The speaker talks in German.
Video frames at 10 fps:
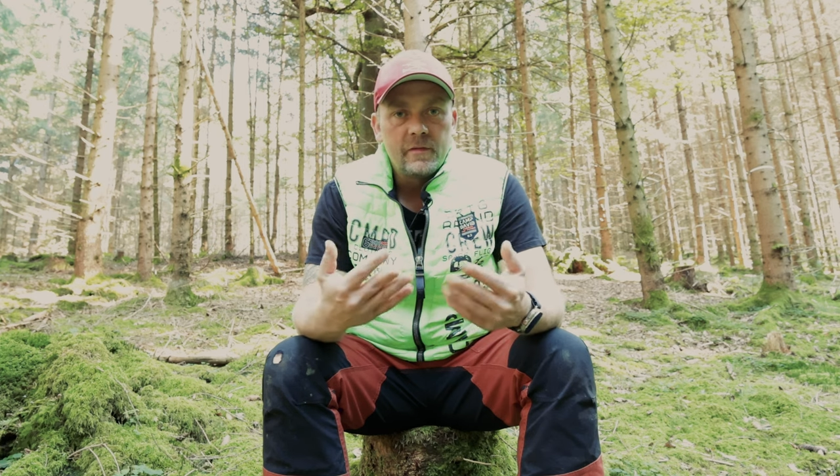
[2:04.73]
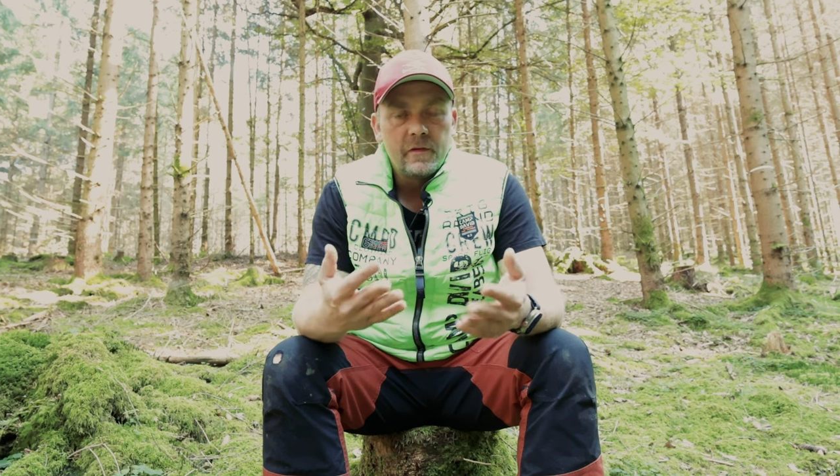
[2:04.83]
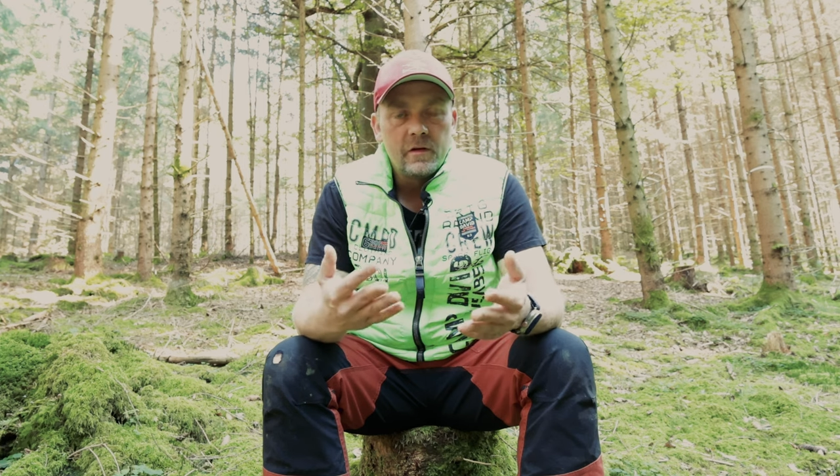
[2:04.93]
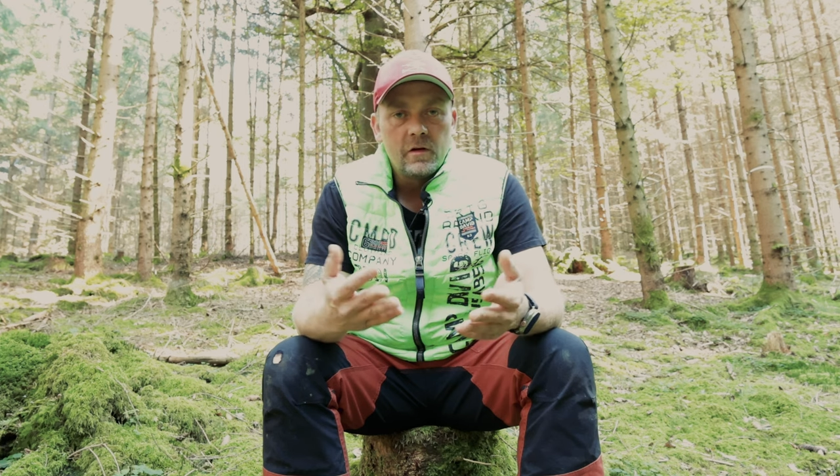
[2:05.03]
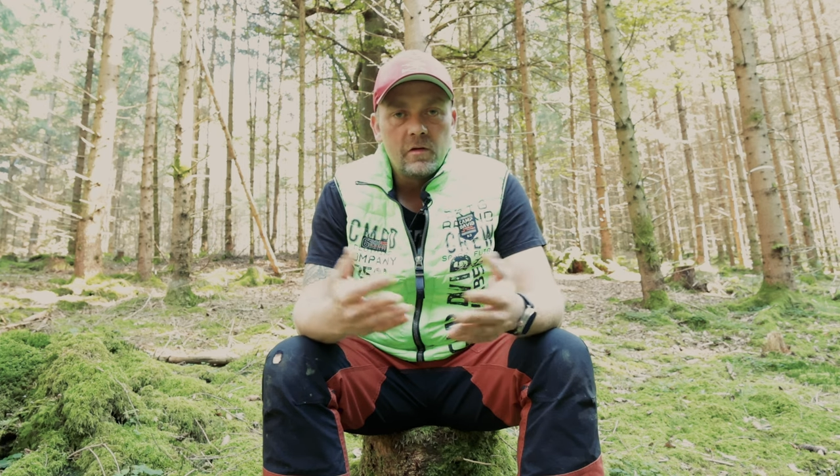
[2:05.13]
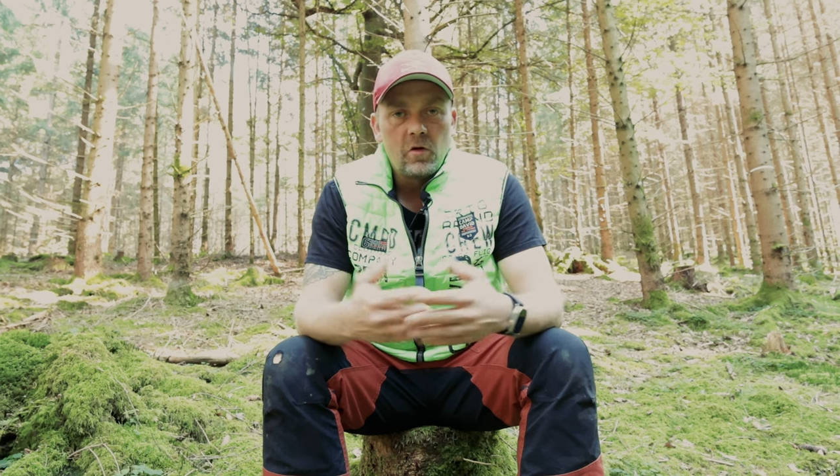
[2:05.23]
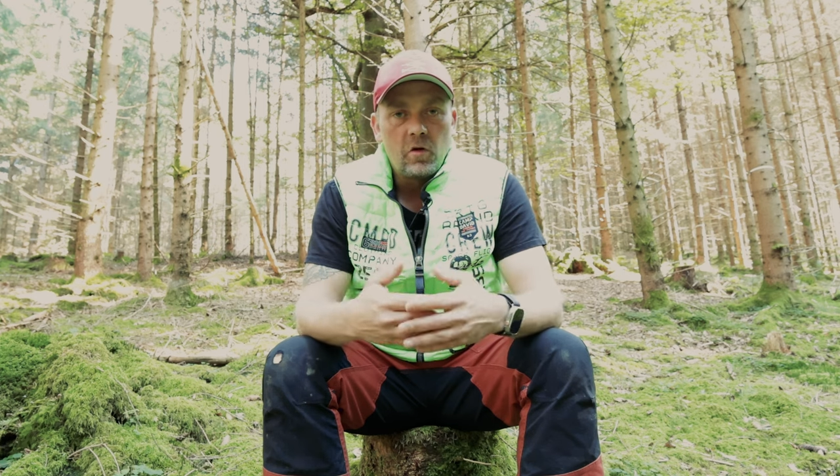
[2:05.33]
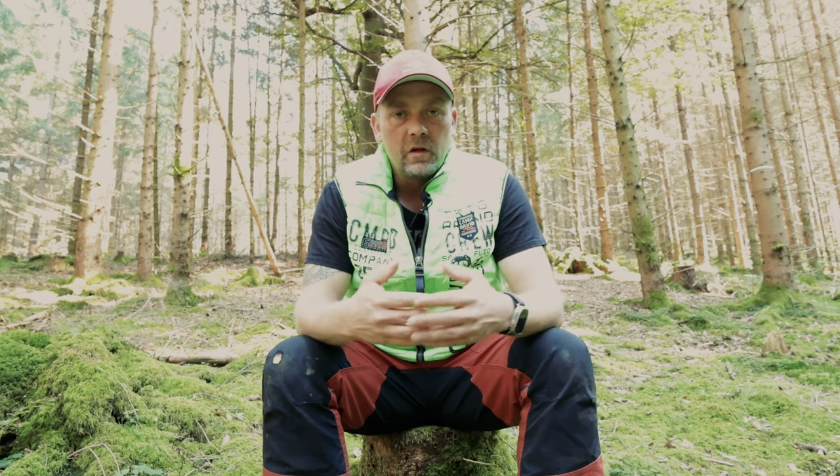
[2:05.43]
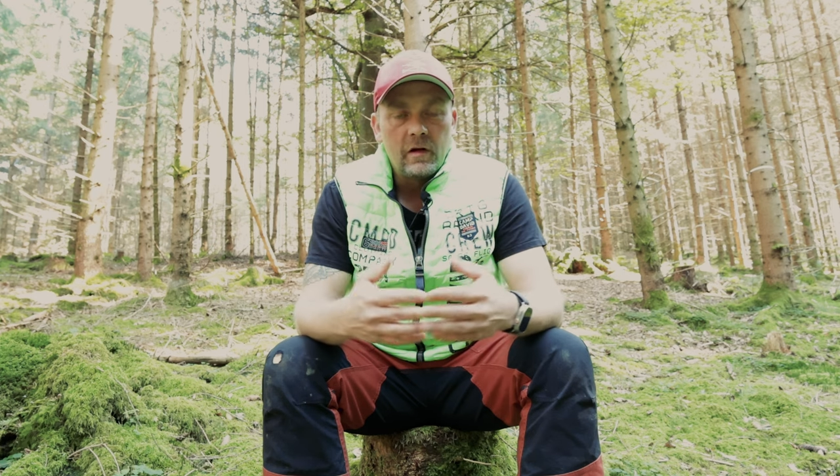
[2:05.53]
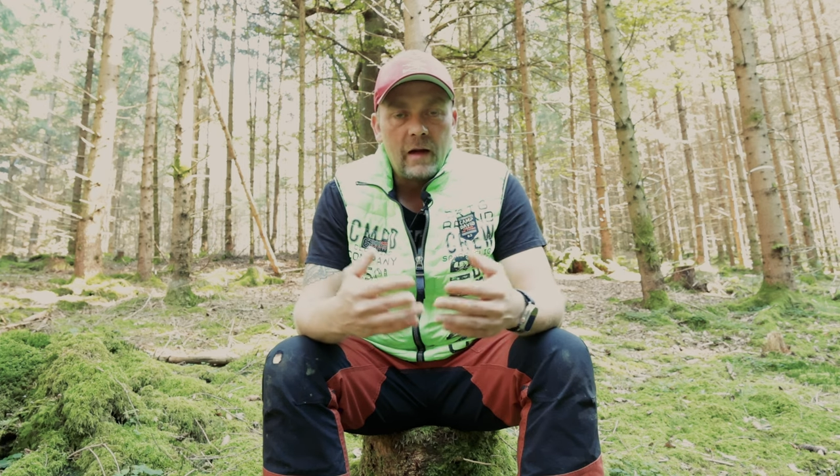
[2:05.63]

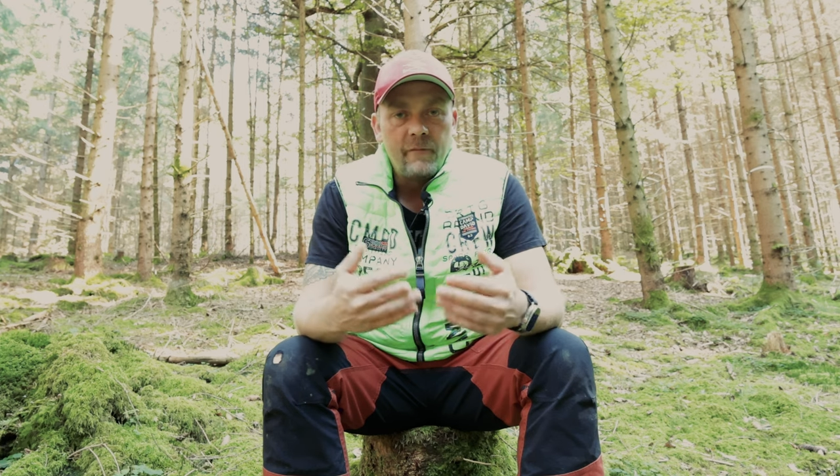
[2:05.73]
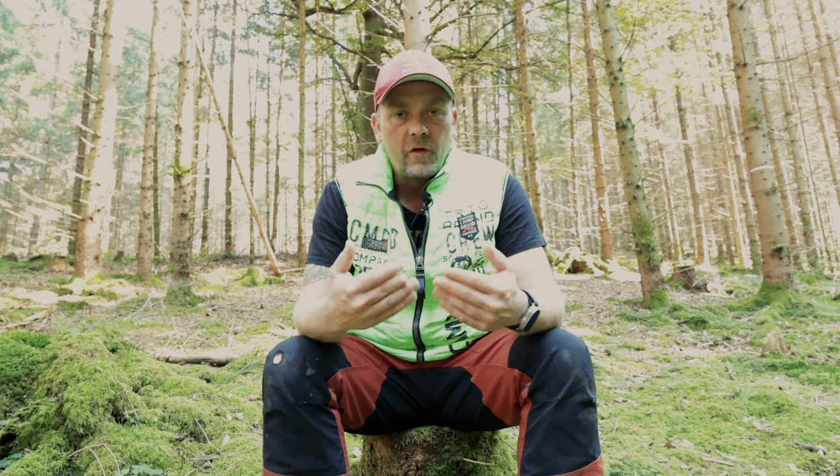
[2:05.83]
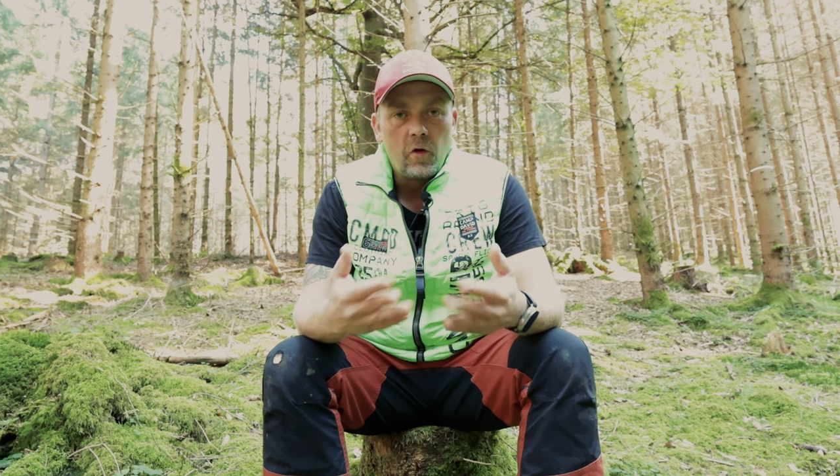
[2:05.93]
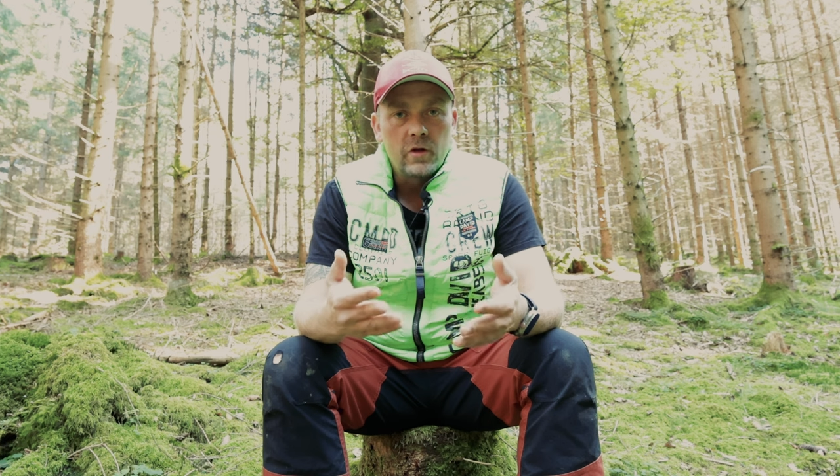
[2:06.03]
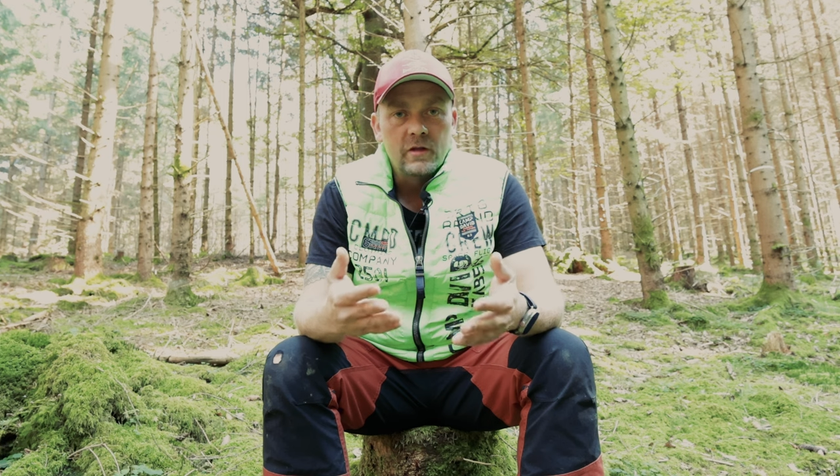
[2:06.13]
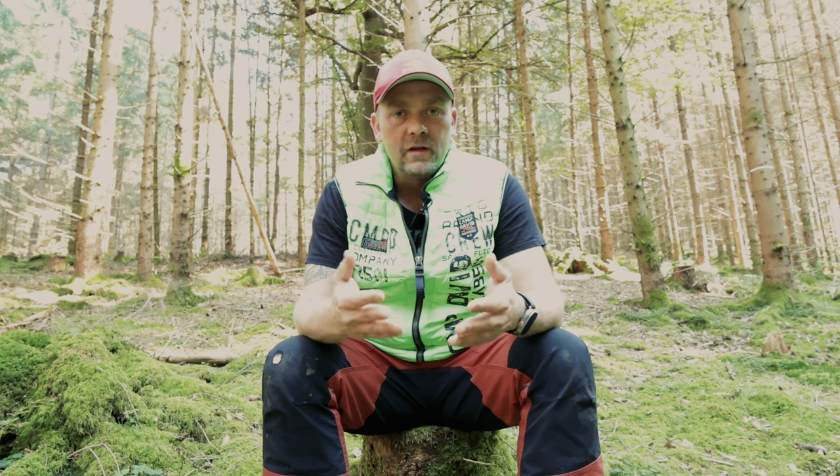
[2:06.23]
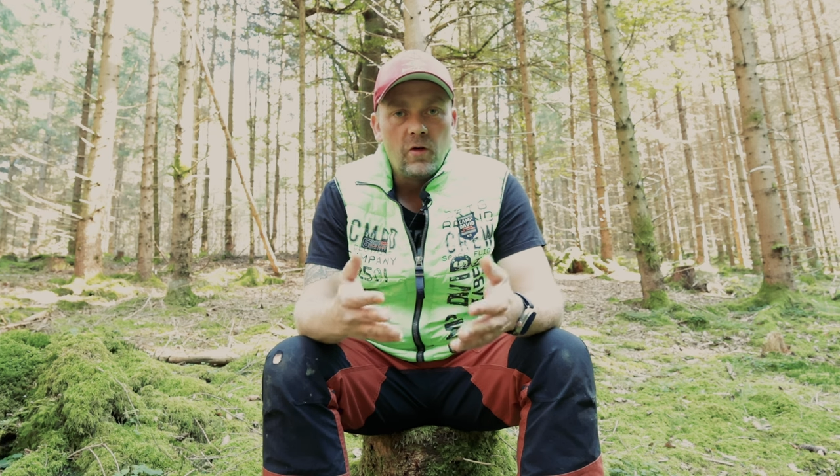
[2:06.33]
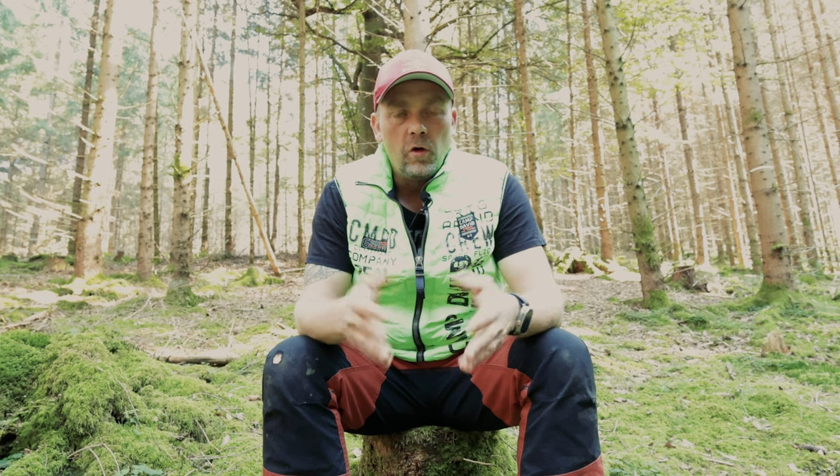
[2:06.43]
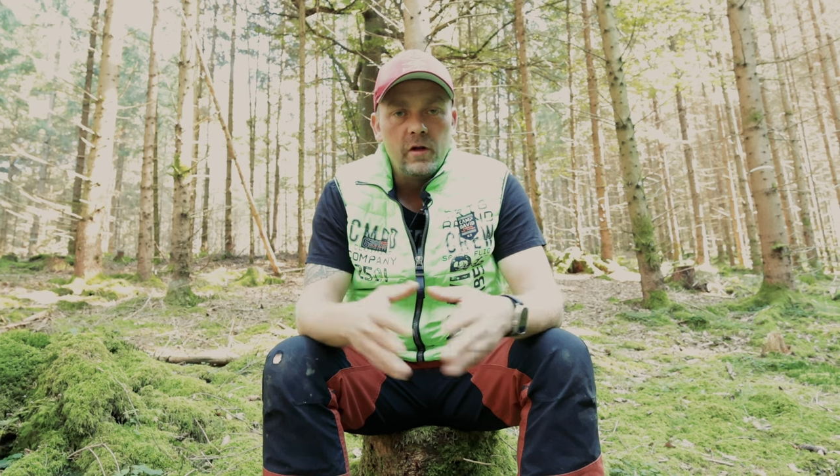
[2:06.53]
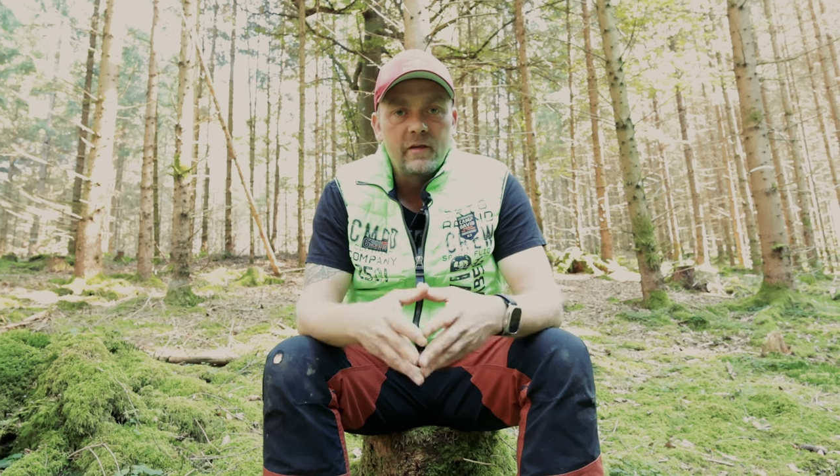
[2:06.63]
verrot am
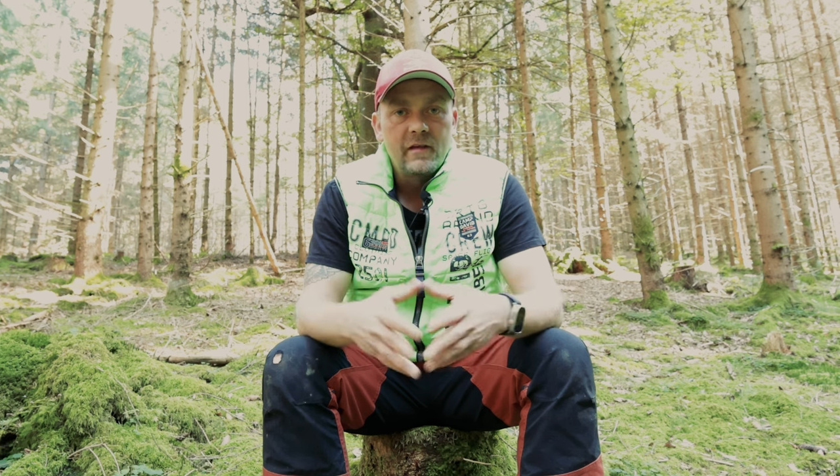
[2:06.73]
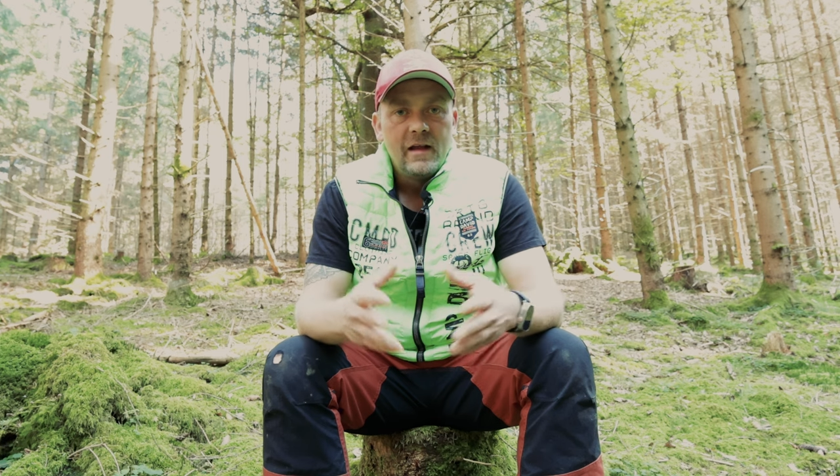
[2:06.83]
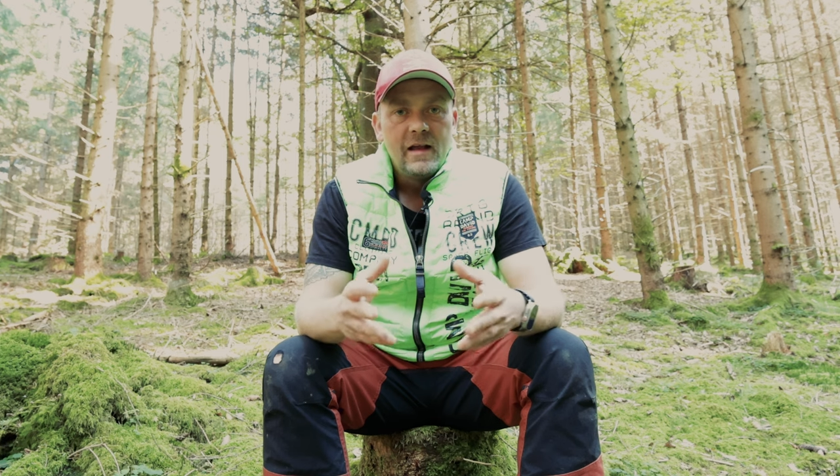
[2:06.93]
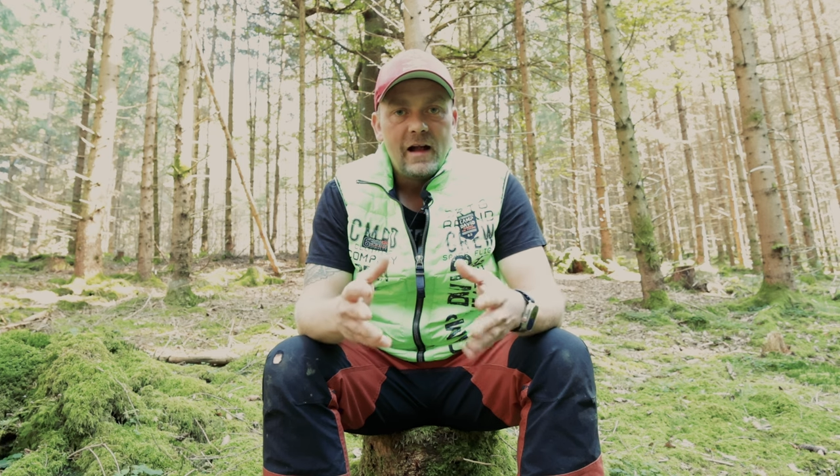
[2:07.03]
verrottende Holz